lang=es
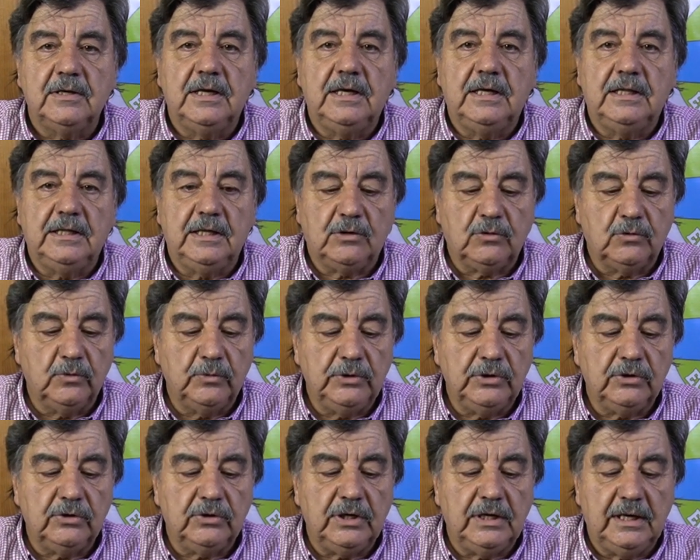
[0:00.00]
eh,
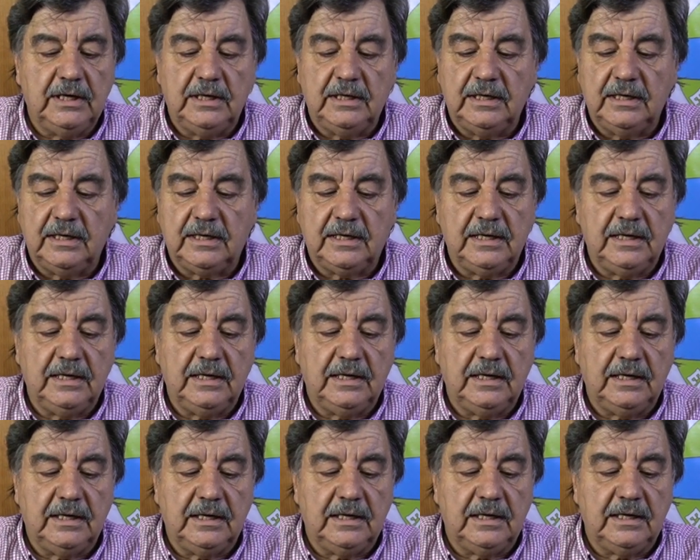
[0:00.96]
descubrió eh,
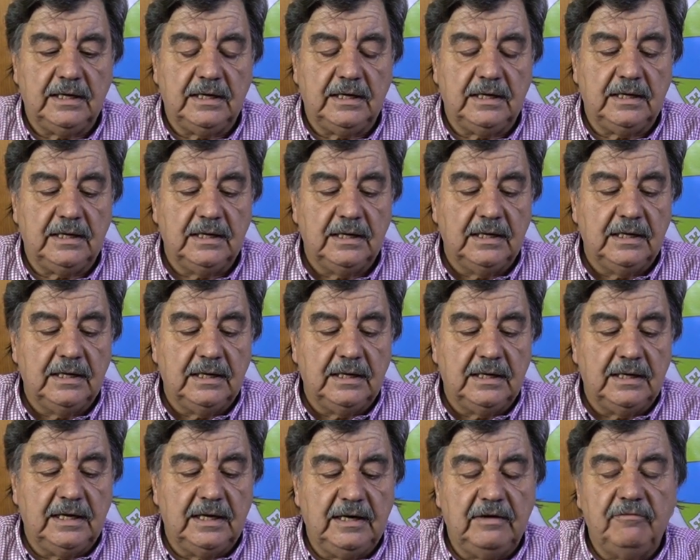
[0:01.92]
que
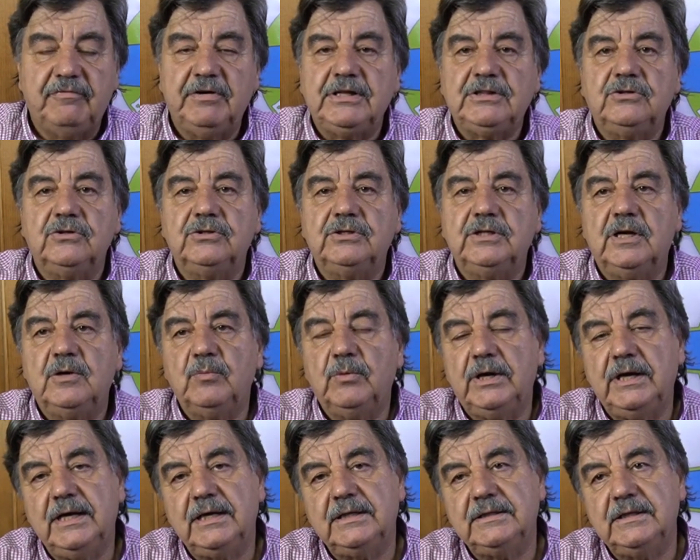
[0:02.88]
el efecto
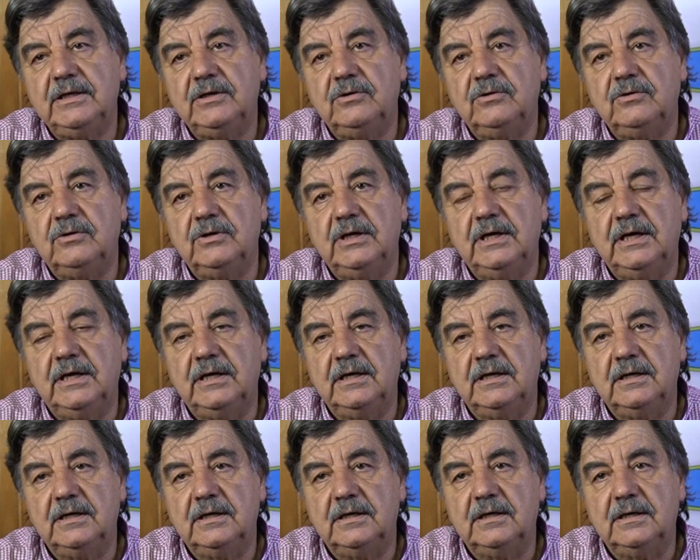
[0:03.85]
termoeléctrico
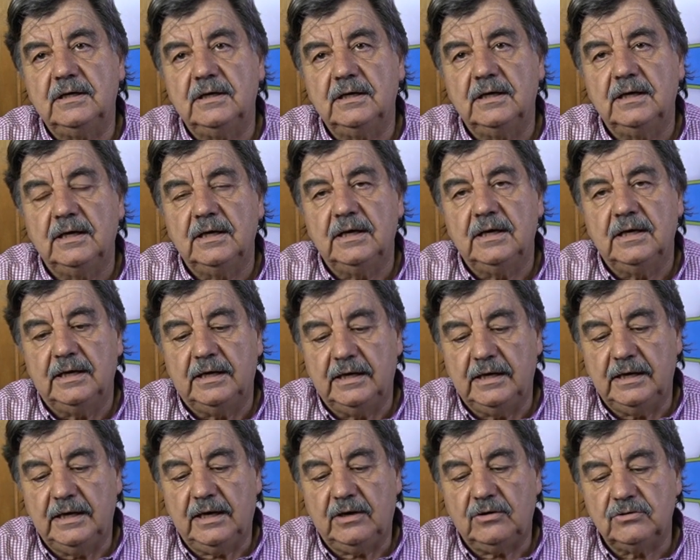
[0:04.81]
en,
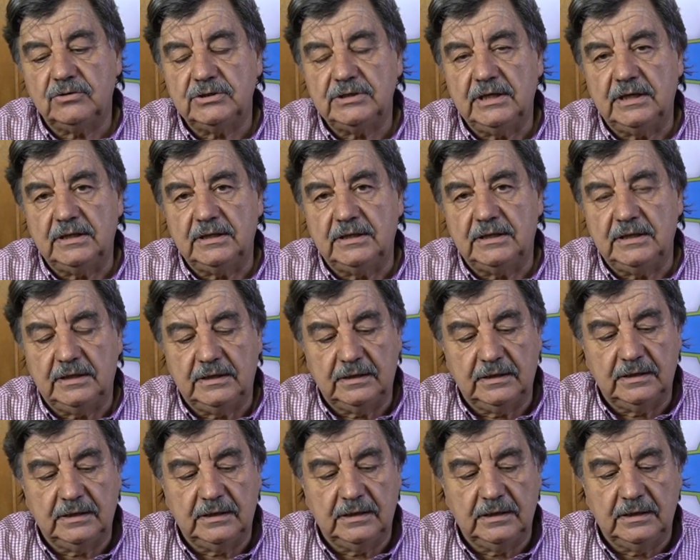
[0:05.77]
en, la corriente.
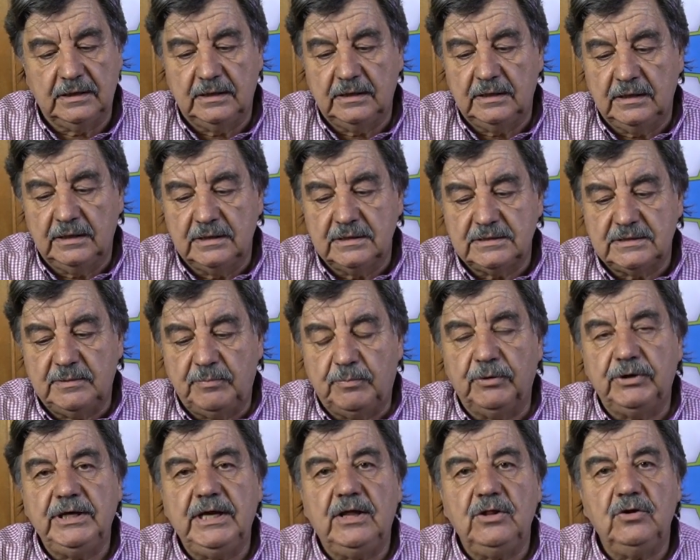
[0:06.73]
Si
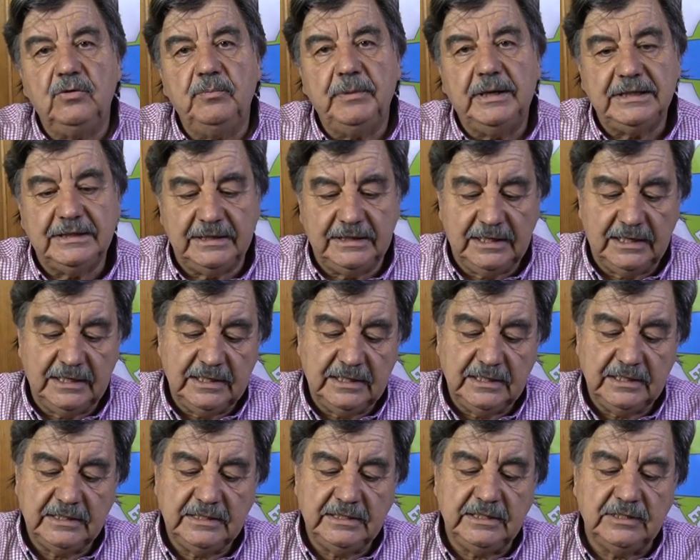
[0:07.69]
ponía dos materiales
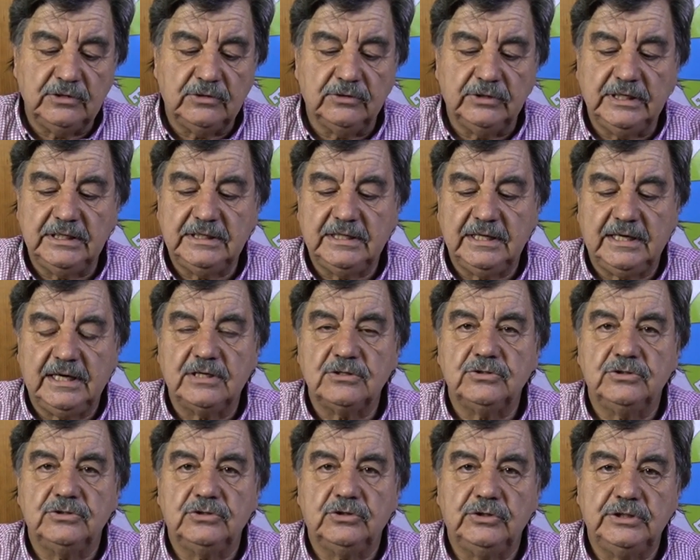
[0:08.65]
distintos, en este
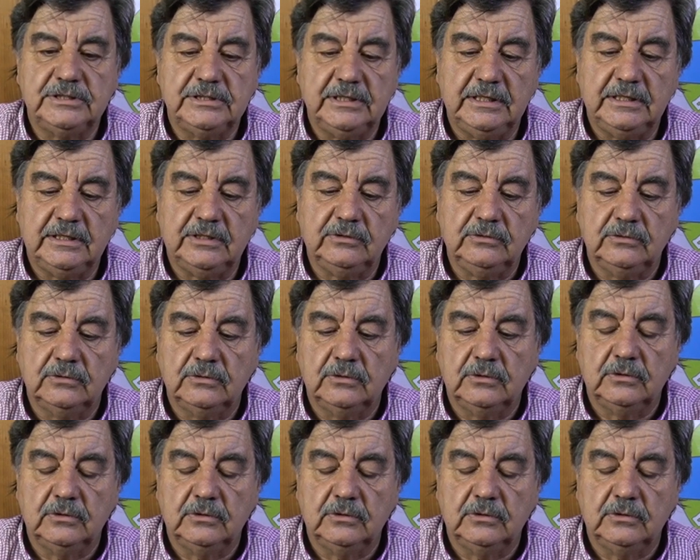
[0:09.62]
caso yo hice esto,